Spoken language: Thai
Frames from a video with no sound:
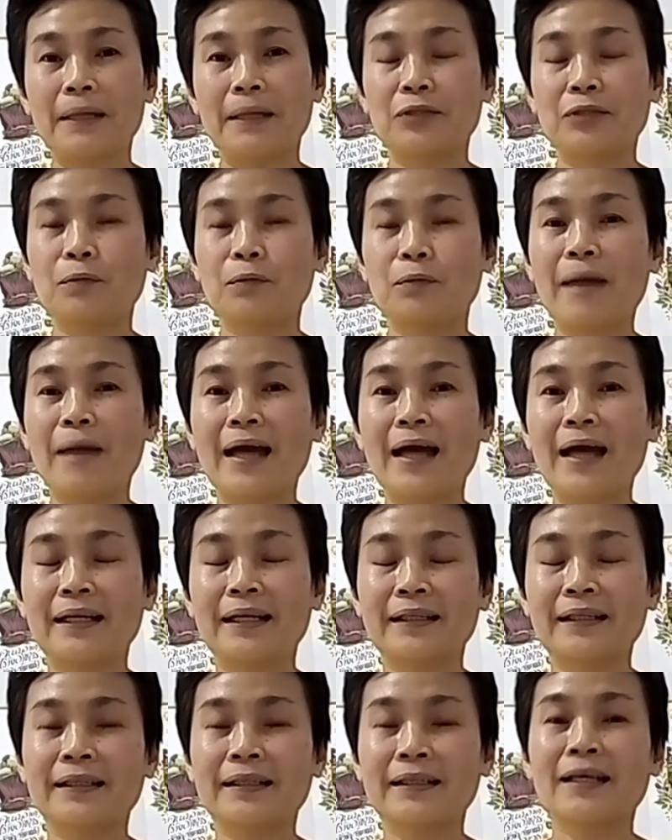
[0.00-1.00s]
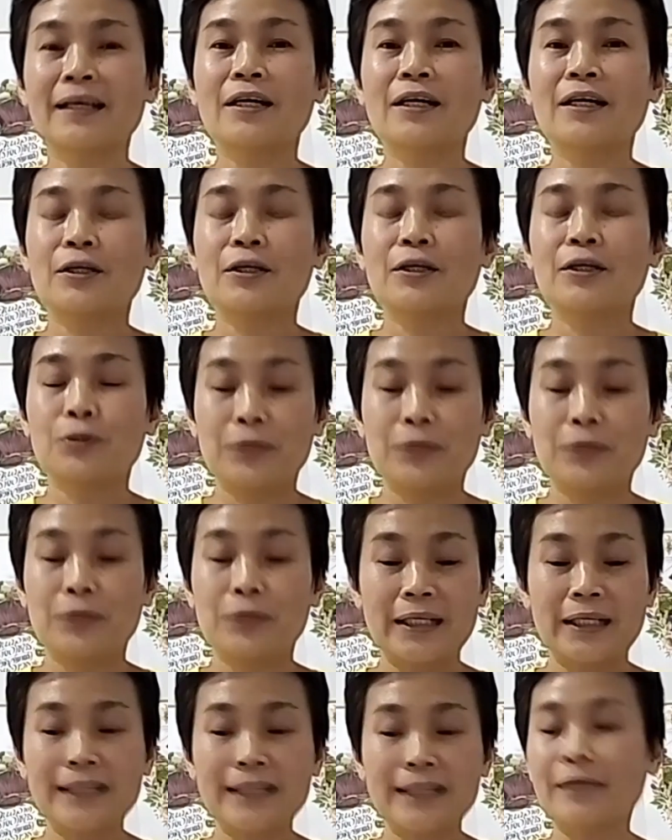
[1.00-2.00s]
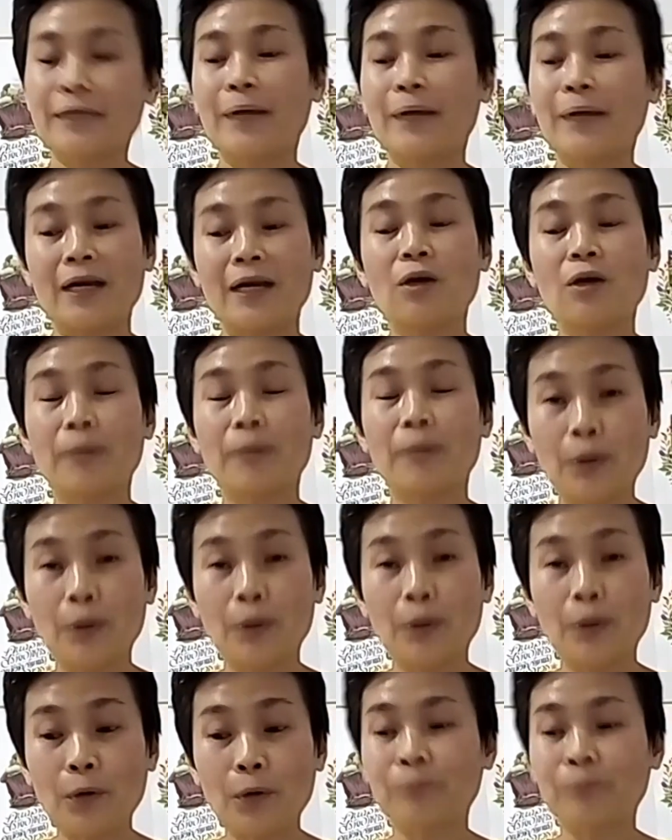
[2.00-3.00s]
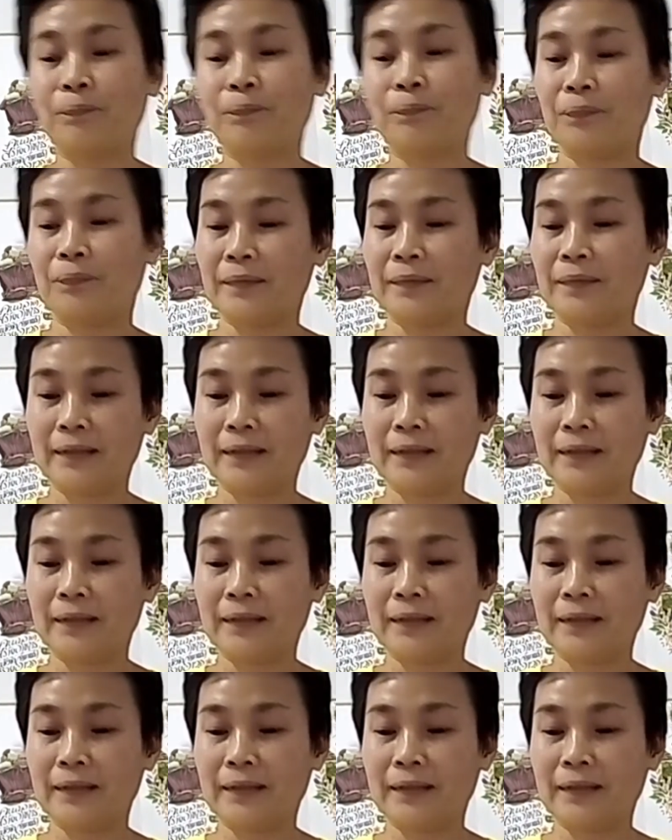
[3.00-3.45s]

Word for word: ปัจจุบันอยู่ที่จังหวัดนครพนม